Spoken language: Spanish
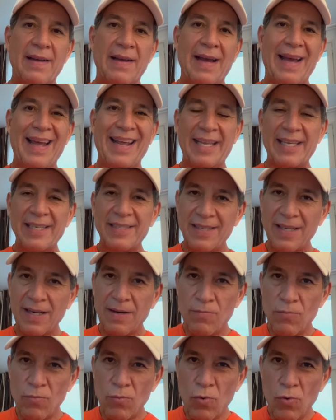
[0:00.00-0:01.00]
hay que ser
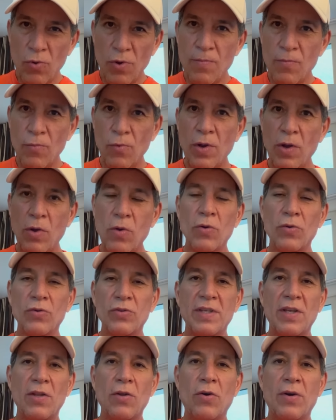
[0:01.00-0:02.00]
muy, muy
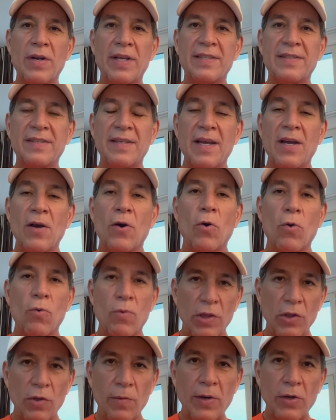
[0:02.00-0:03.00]
conocedores o
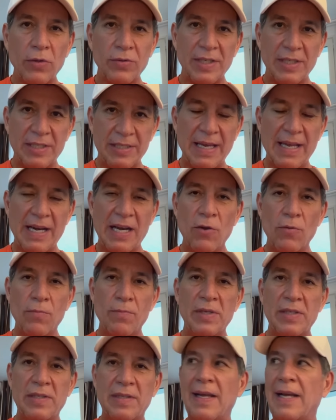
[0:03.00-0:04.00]
cuando menos echarle un
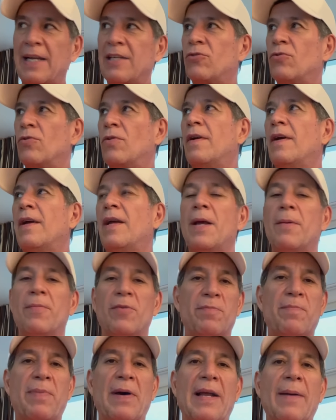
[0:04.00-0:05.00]
vistazo,
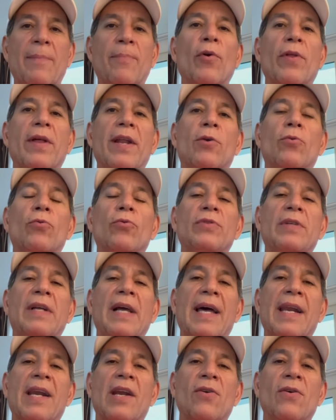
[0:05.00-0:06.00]
pues para poder
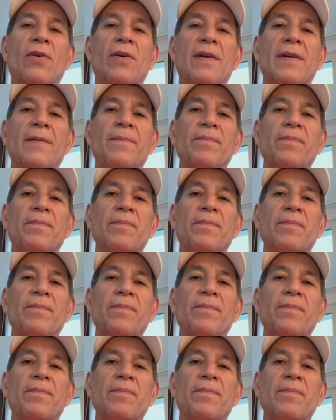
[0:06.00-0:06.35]
juzgar, ¿no?